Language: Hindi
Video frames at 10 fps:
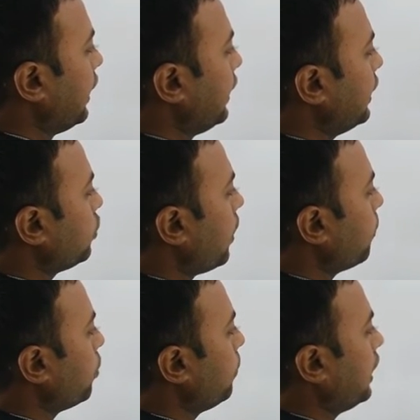ये जो
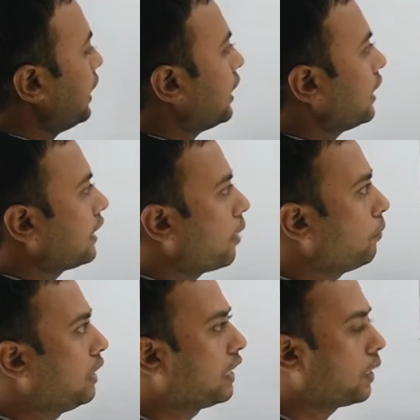आपको मिलेगा क्या
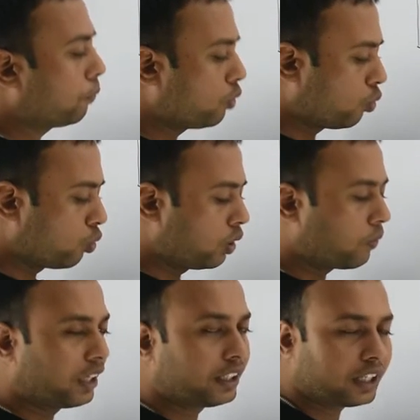मिलेगा आपको कोल्ड
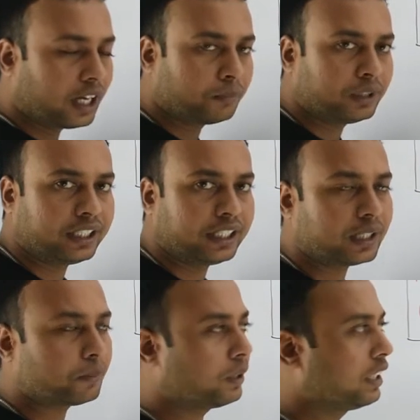वाटर अब देखिए
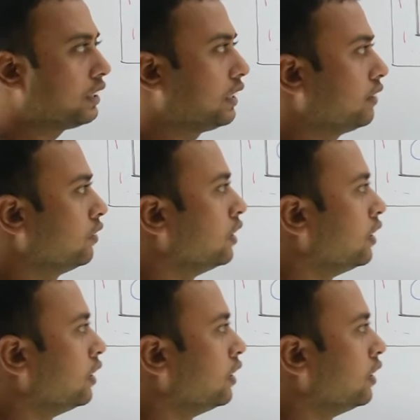यहाँ पर एक चीज